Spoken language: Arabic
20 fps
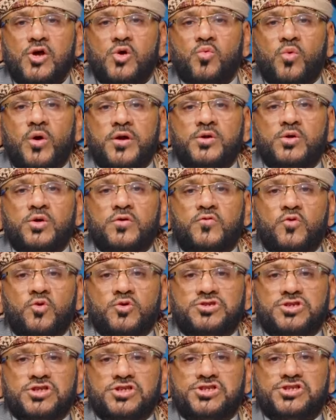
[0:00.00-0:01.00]

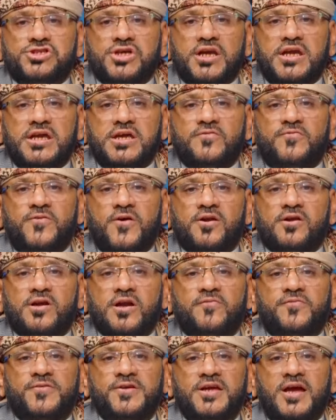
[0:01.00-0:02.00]
والنفوس الشريفه
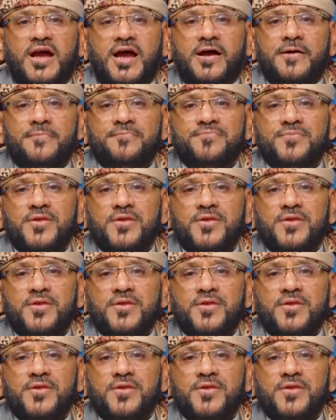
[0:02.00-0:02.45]
الرفيعه